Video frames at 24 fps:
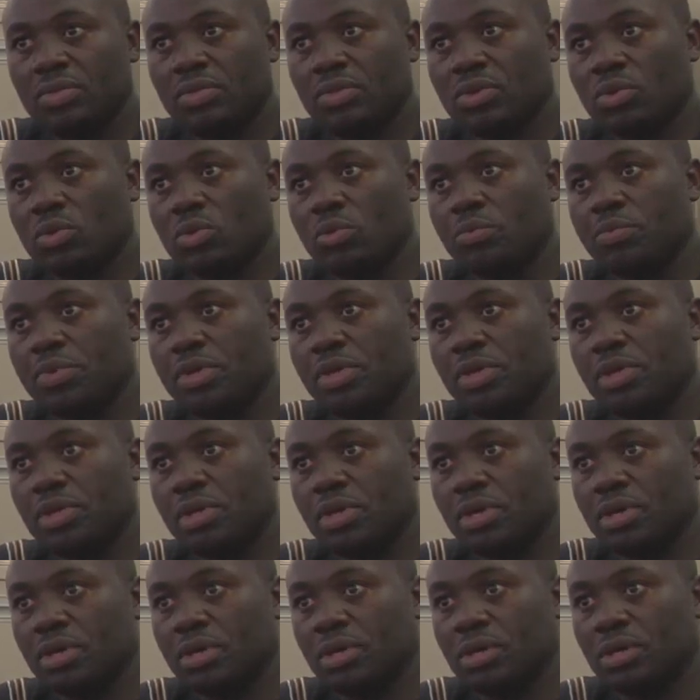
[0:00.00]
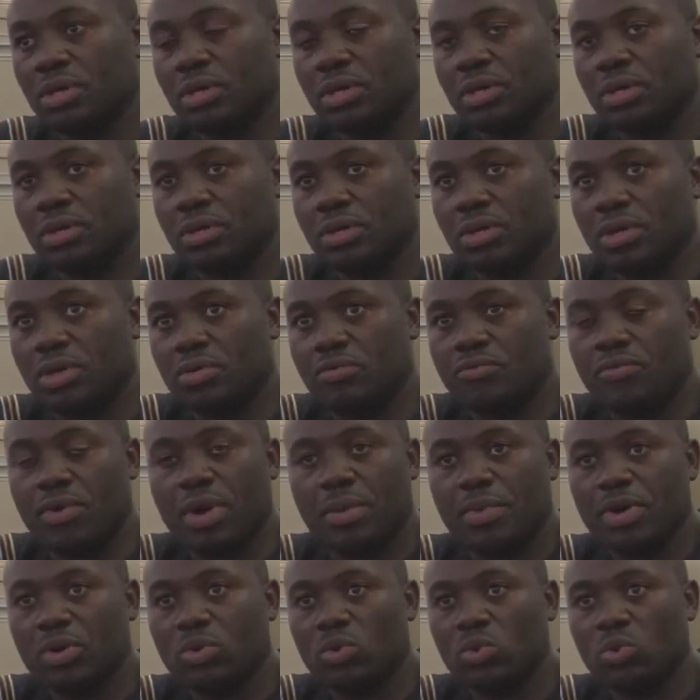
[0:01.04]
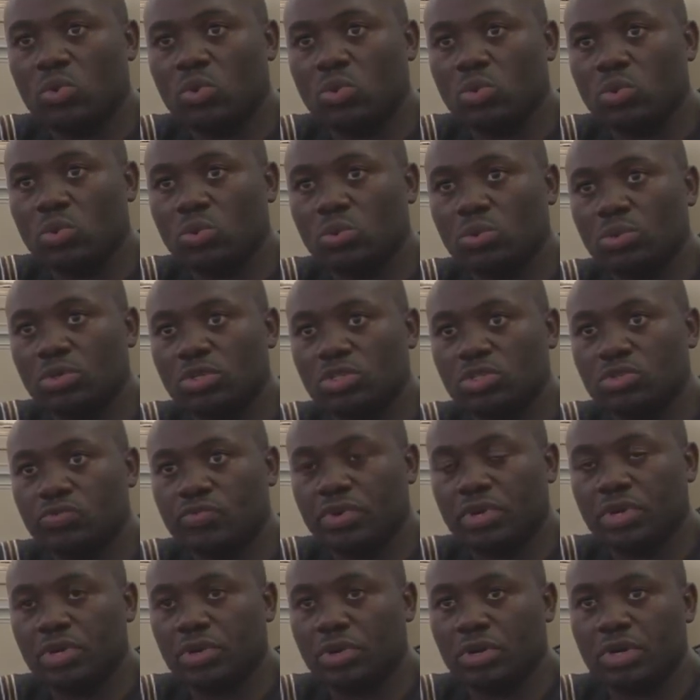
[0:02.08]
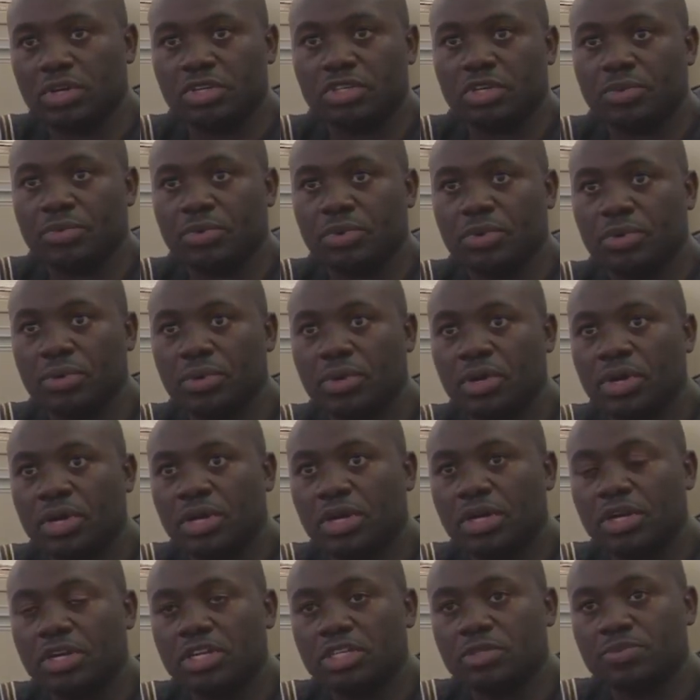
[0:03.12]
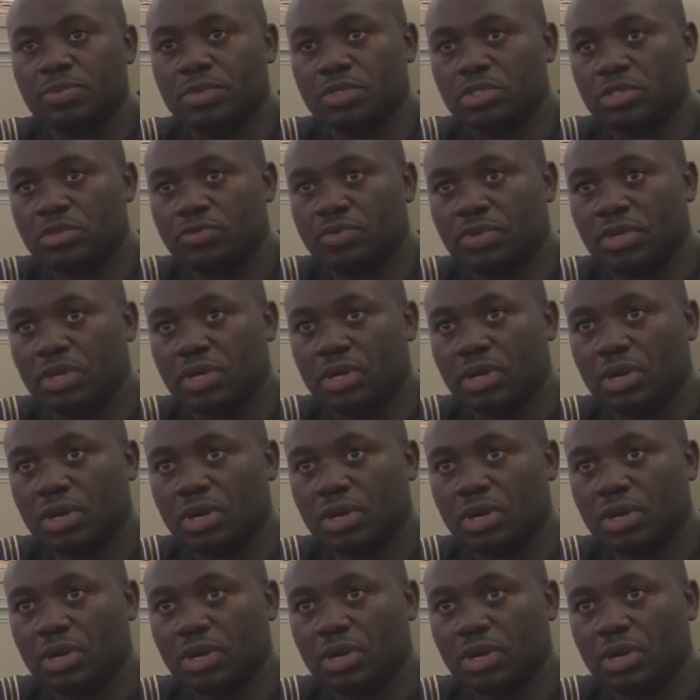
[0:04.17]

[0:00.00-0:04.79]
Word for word: Podia ser um agricultor que é muito experiente numa determinada prática agronómica ou um modo de criação